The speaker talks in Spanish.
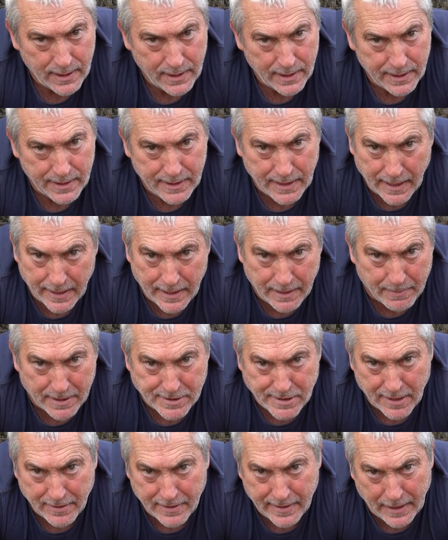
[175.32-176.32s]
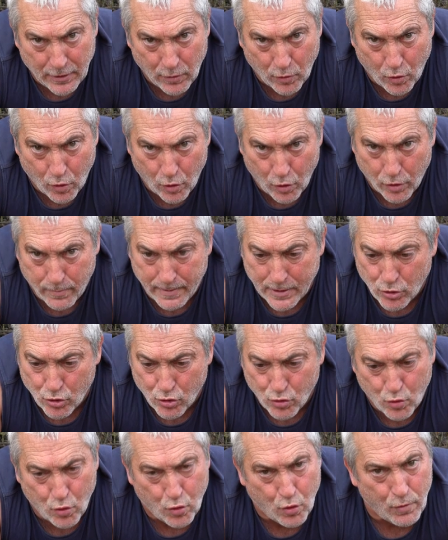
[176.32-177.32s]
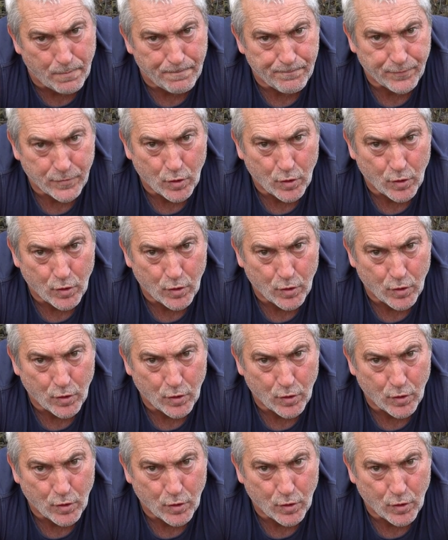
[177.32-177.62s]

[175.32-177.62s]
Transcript: y además adquiere un color más oscuro